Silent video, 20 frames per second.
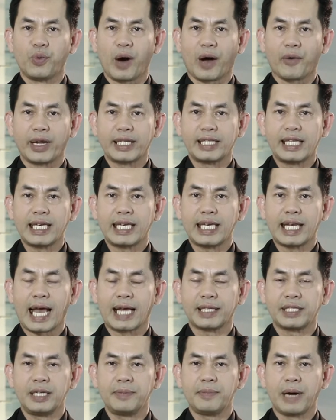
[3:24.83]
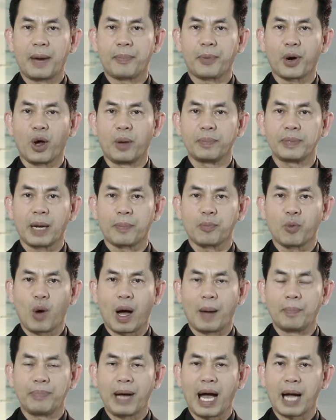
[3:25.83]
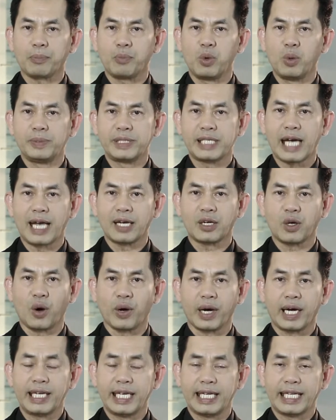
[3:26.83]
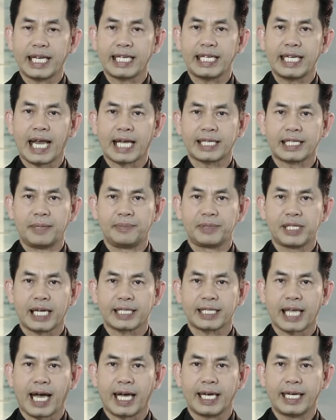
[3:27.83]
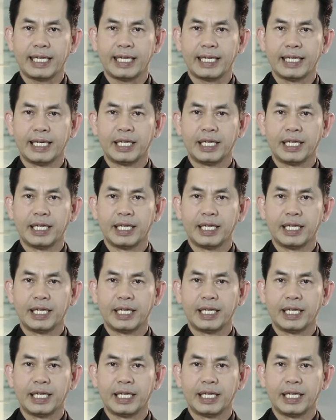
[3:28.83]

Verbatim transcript: วาไรตี้กีฬาที่มาพร้อมกับความภาคภูมิใจของอดีตนักกีฬาทีมชาติไทย